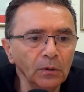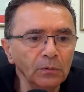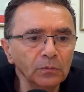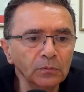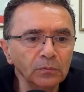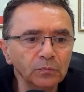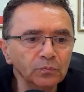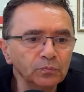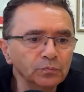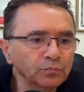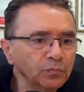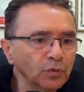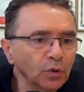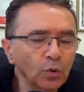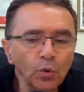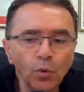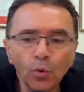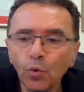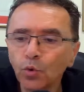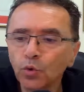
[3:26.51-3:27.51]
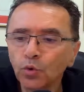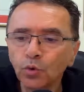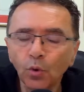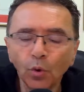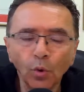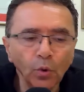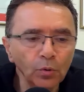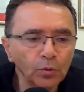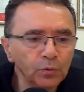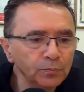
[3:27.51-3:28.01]
mm,
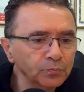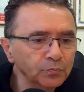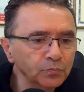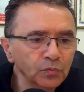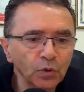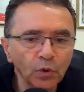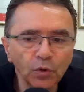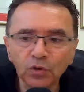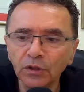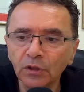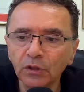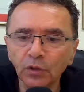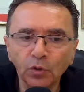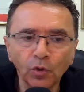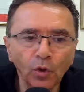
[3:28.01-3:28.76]
l'uso così